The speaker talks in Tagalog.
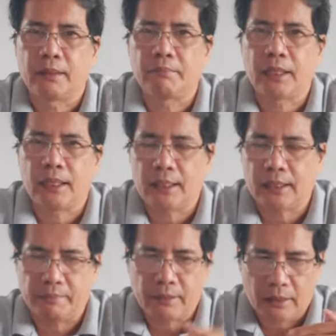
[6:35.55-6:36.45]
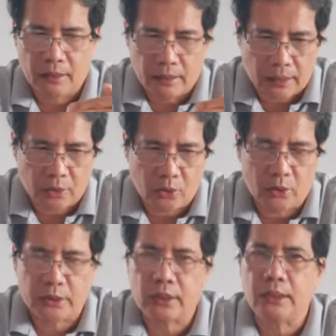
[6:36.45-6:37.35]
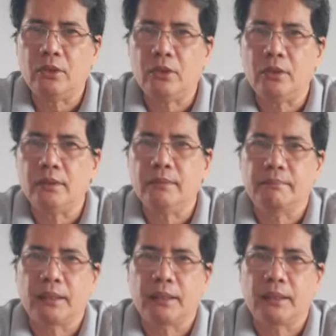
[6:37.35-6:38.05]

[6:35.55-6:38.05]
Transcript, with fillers: mga adultery doon,